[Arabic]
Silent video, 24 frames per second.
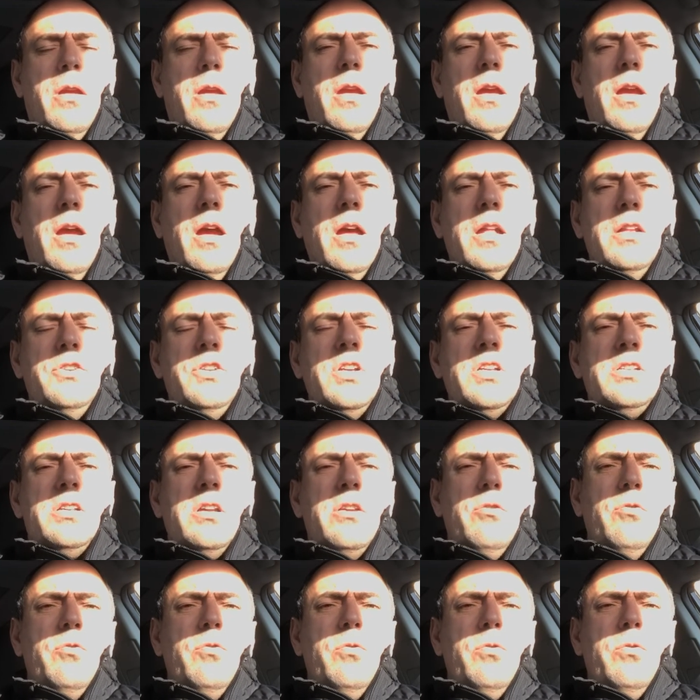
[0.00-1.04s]

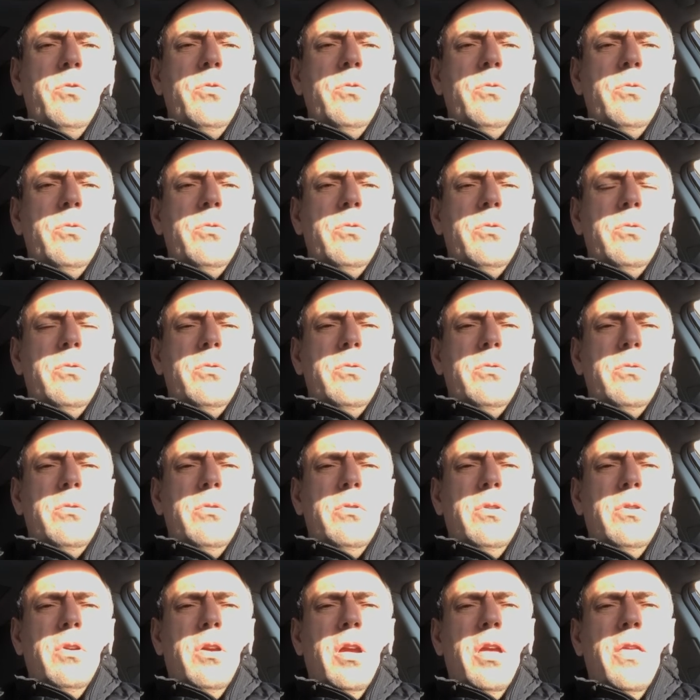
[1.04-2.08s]
الجسد
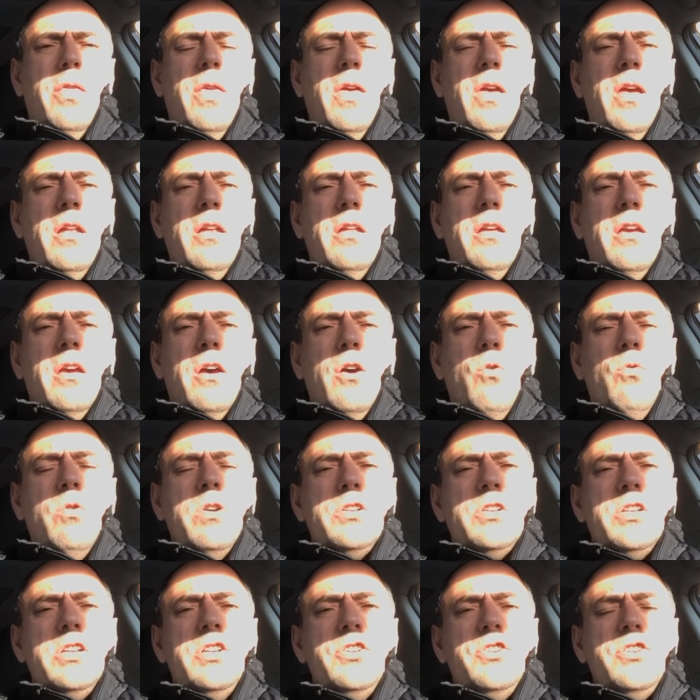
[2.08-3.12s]
كذلك هو
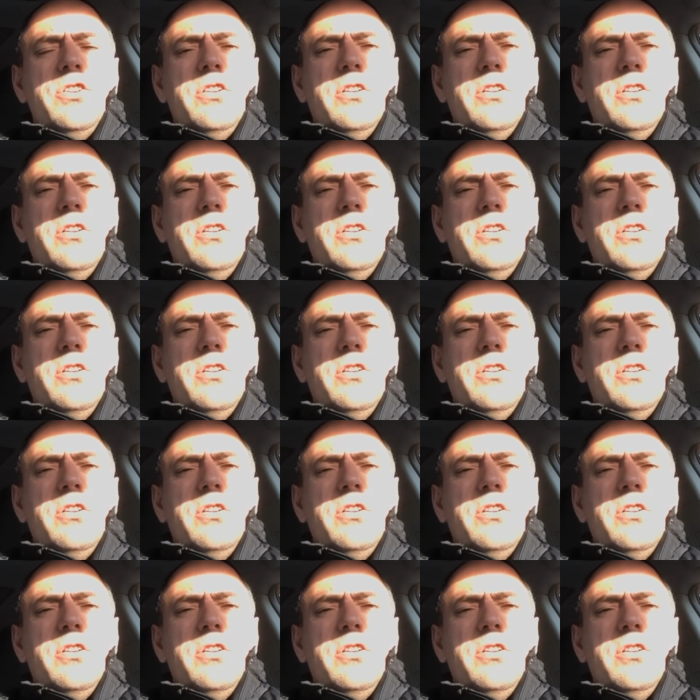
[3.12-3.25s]
سجن